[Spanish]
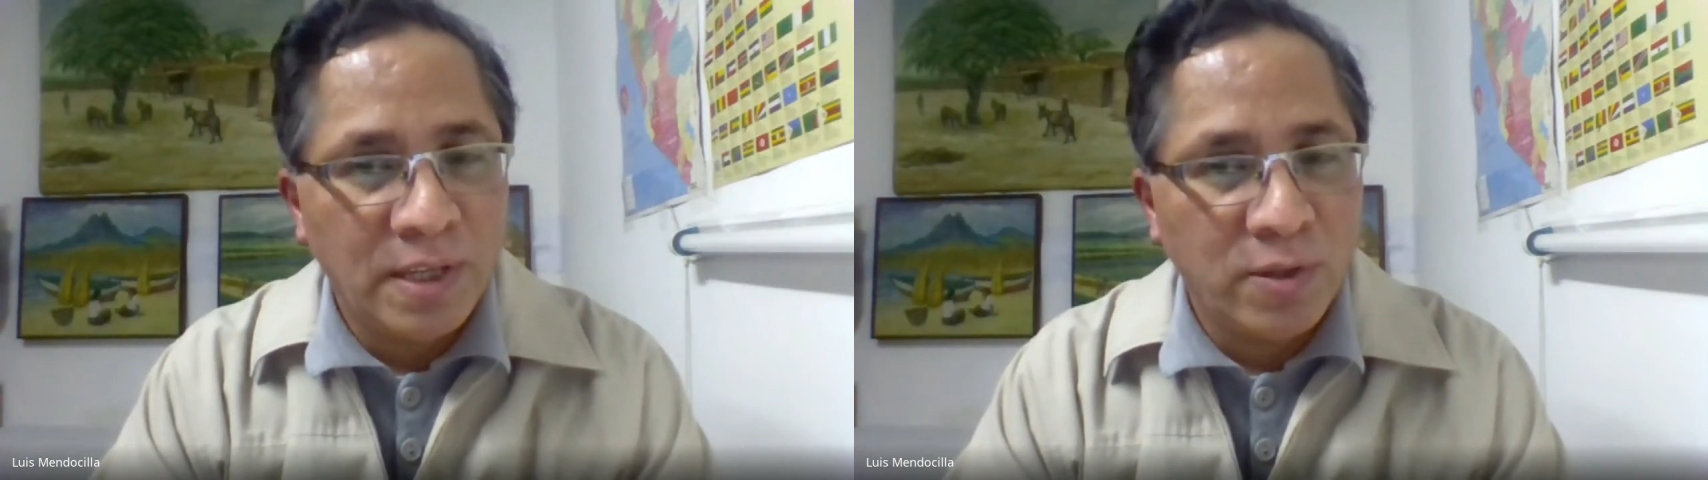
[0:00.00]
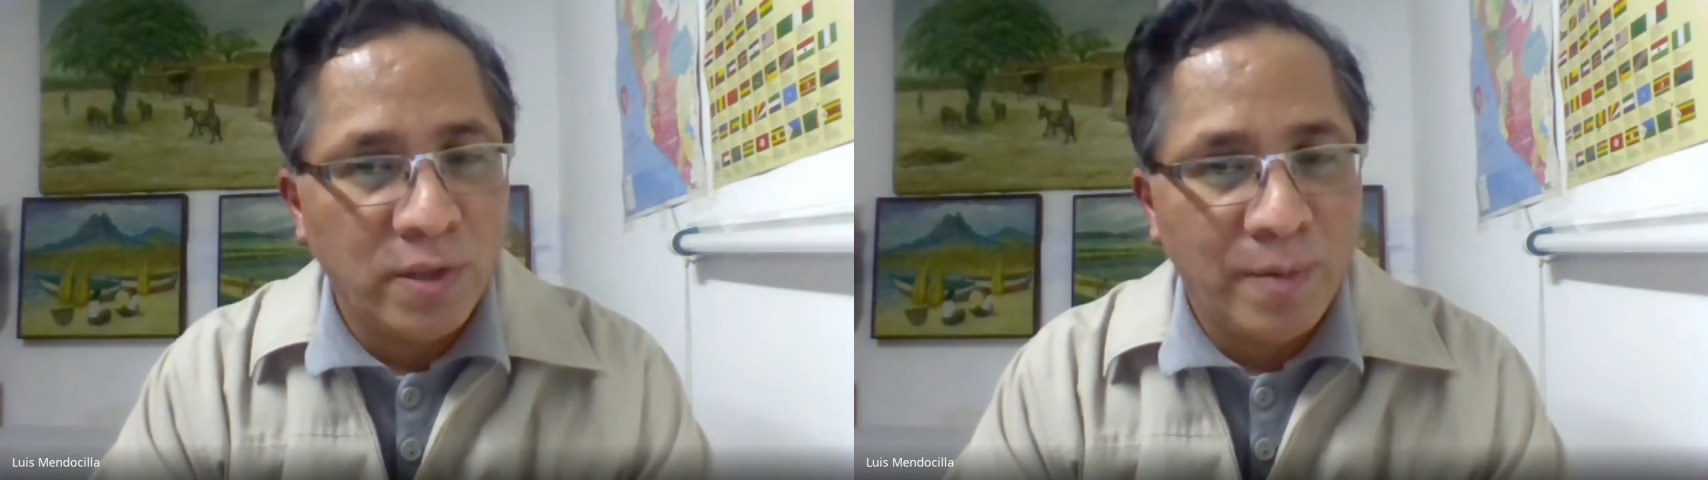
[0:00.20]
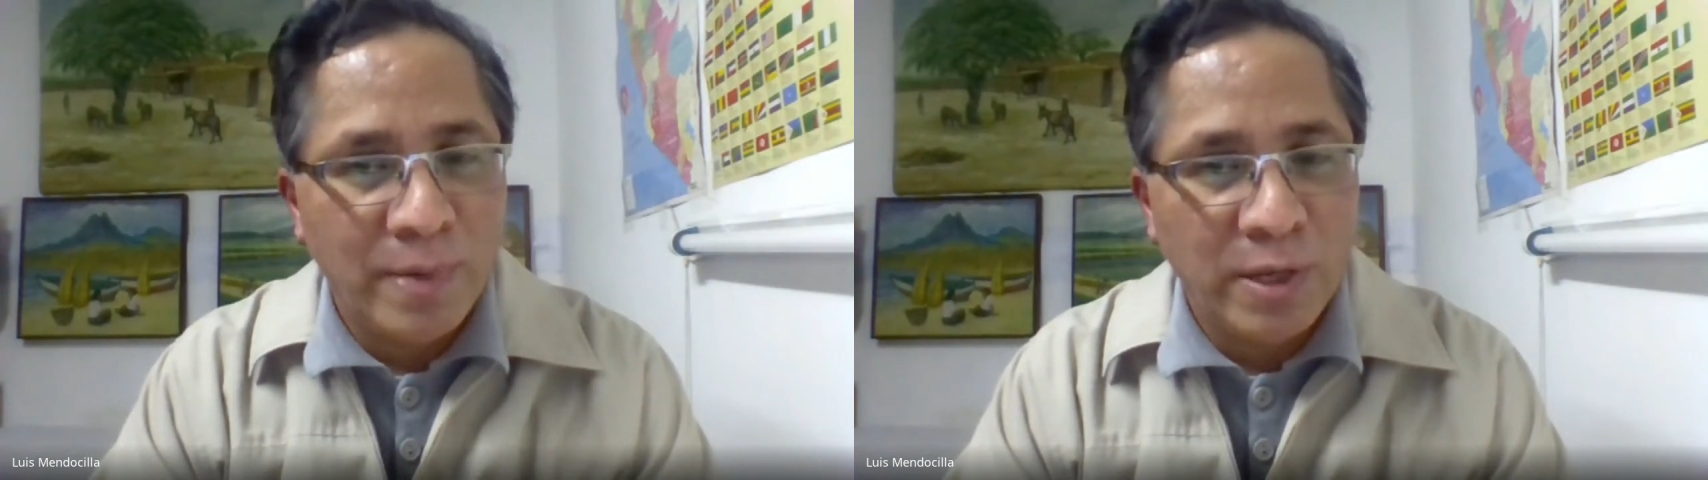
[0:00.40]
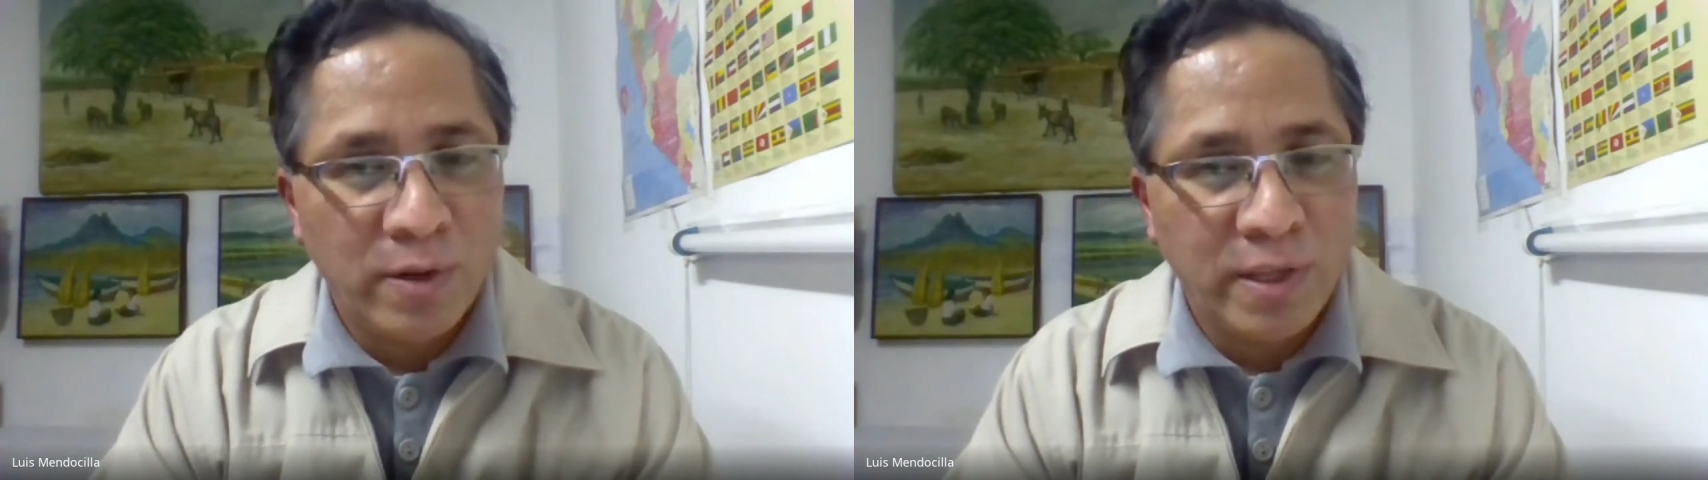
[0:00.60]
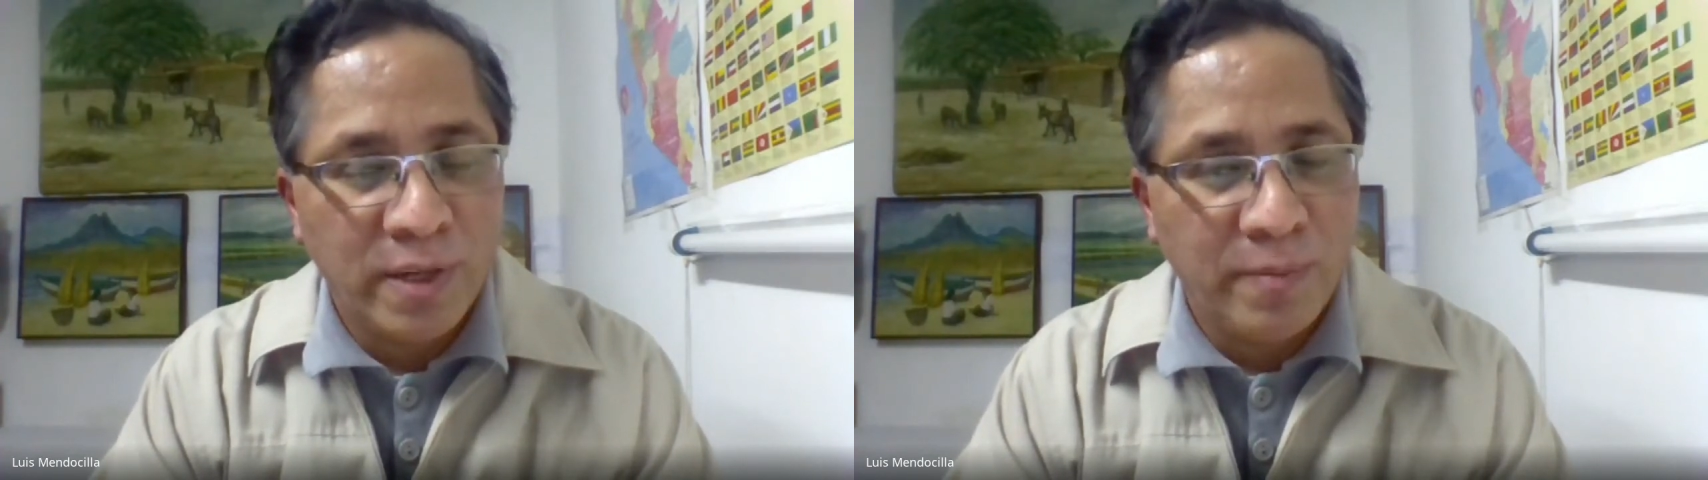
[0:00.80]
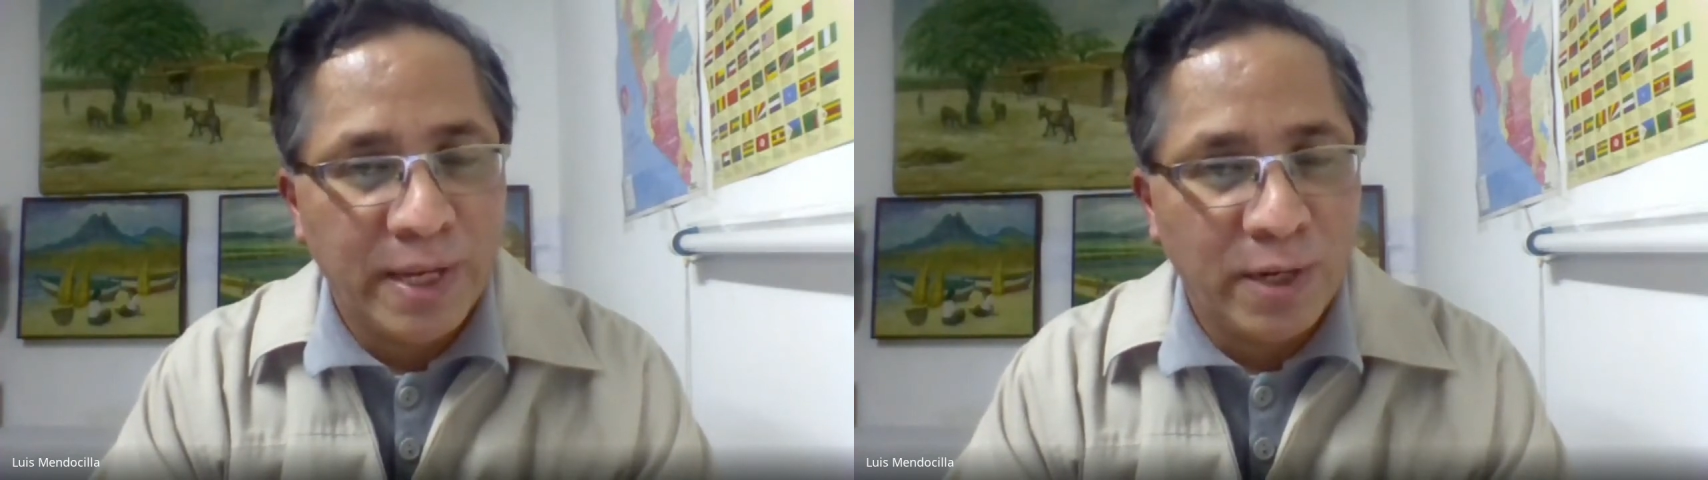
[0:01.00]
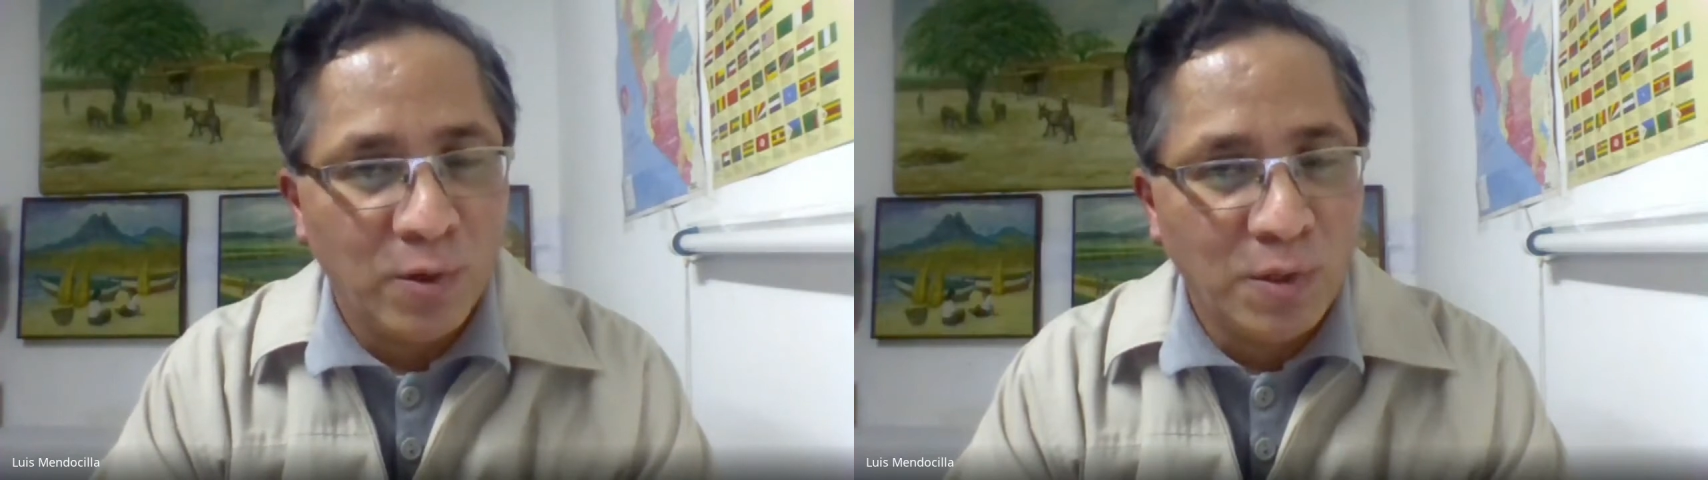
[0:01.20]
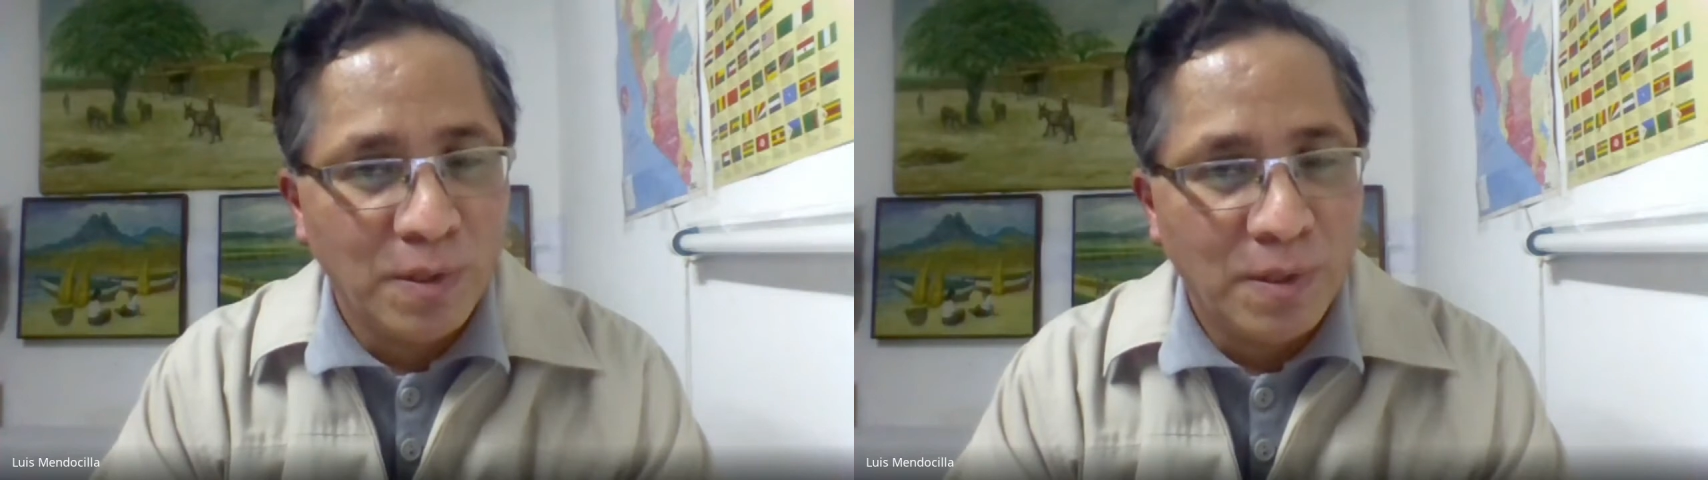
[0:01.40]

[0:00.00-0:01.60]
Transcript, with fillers: Nacional Mayor de San Marcos.